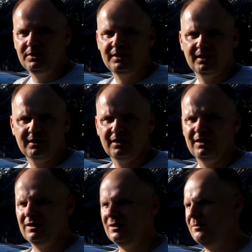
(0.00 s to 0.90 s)
50,
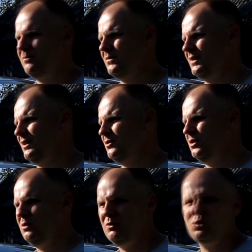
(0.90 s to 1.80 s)
э,
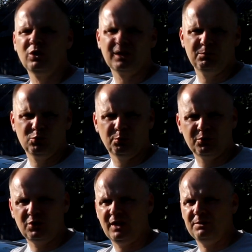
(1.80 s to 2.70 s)
ну, в долларах буду,
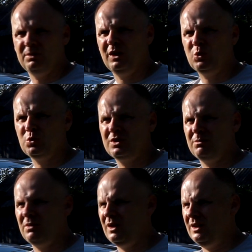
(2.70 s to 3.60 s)
потому что я из
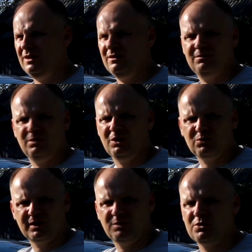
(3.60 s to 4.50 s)
Беларуси, а
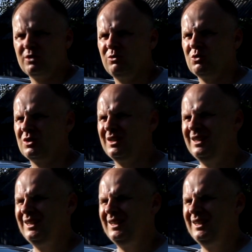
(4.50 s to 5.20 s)
белорусский вообще сложно.